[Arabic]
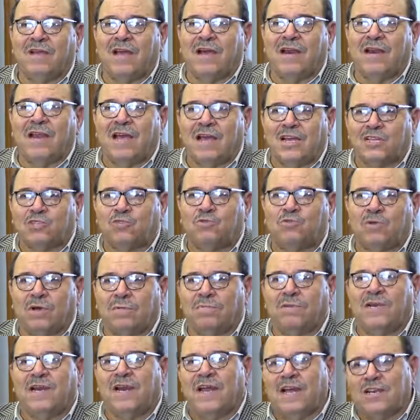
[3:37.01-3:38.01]
الهجو
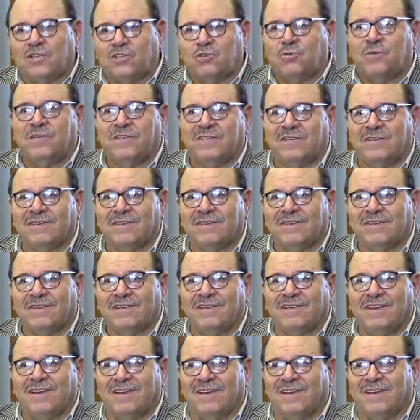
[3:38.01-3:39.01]
بالهجو
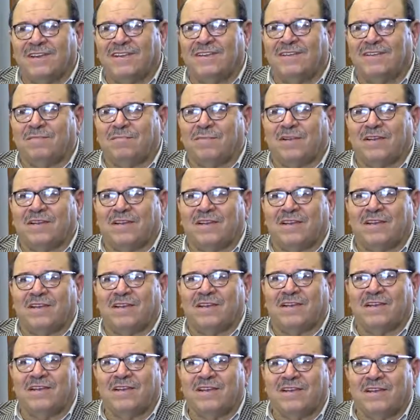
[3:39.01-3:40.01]
يعني عندما
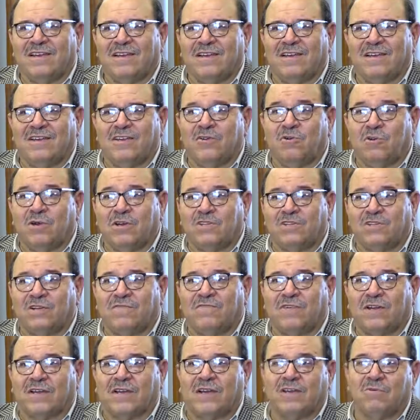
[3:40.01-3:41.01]
كان يهجى
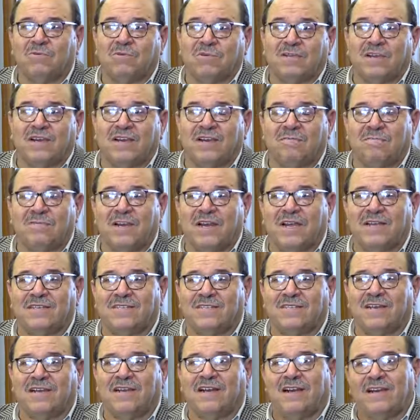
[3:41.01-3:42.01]
فكان يطالب من
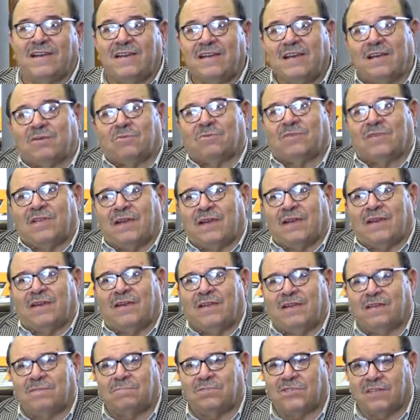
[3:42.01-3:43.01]
حسان أن يرد
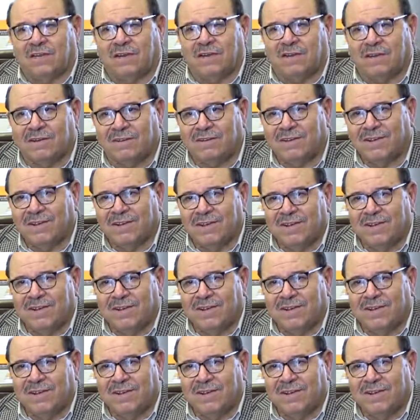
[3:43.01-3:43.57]
عليهم شعرا